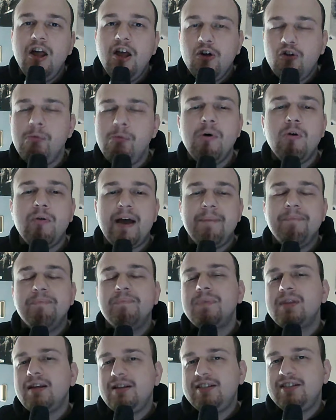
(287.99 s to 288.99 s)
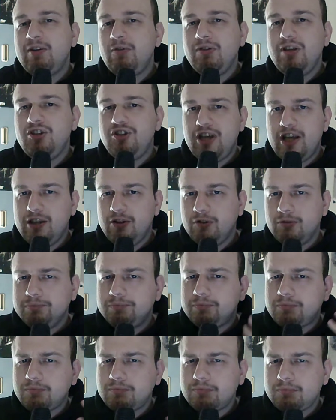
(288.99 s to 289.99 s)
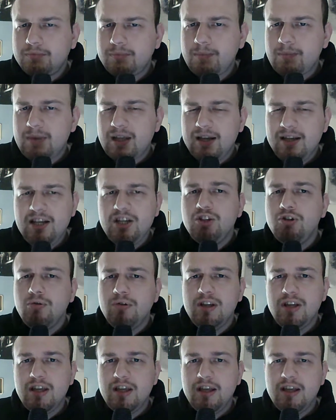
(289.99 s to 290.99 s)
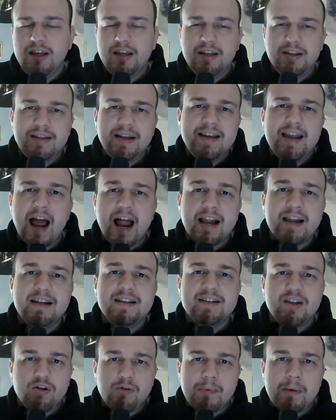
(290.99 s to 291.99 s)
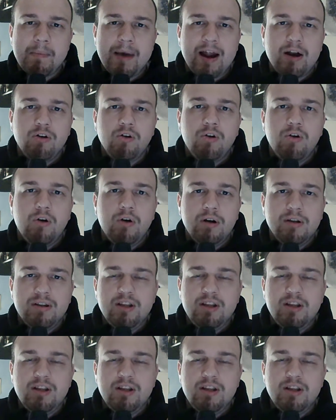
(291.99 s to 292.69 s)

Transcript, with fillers: Comunque, stavo dicendo, gli studi italiani stanno man mano,